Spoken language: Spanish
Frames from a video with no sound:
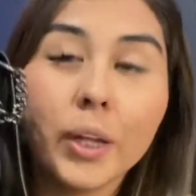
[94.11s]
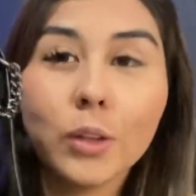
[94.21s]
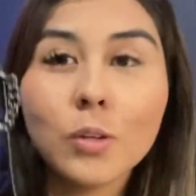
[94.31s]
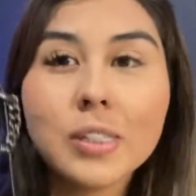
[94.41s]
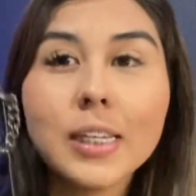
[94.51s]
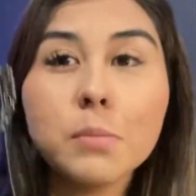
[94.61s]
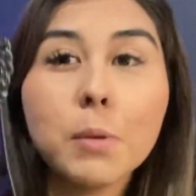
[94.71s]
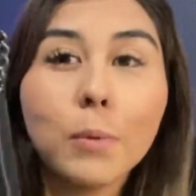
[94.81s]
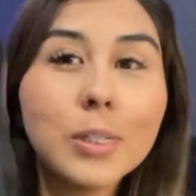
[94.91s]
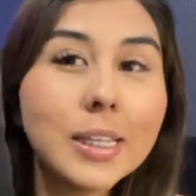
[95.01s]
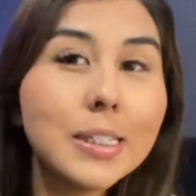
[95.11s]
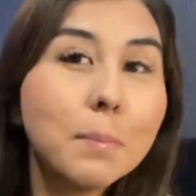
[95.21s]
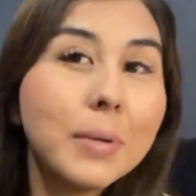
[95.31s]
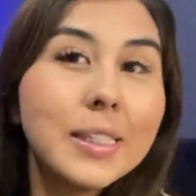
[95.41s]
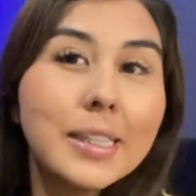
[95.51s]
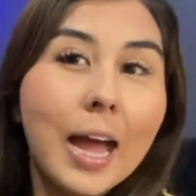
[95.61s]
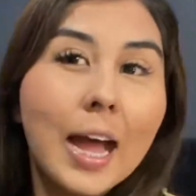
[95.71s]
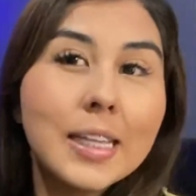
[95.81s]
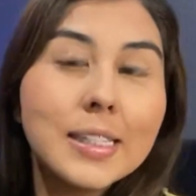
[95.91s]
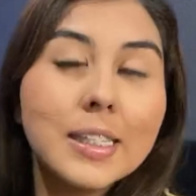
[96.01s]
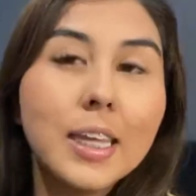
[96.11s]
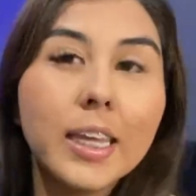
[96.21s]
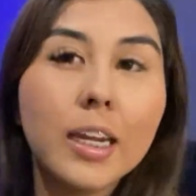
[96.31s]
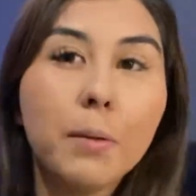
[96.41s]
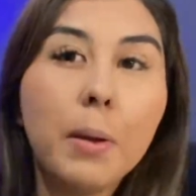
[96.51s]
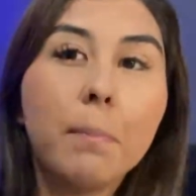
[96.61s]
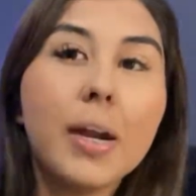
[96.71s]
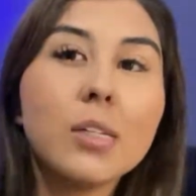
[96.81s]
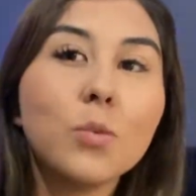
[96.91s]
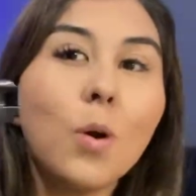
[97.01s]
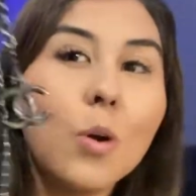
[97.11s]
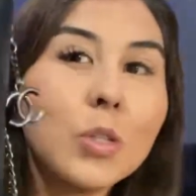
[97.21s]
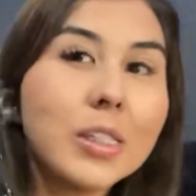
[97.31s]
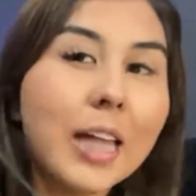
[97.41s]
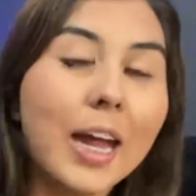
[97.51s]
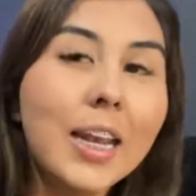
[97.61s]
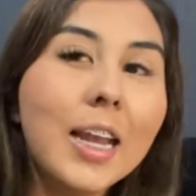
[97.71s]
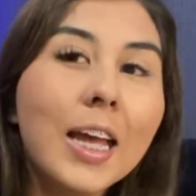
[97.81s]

Entonces mi bolsa siempre está así de llena, vean, parece un costal.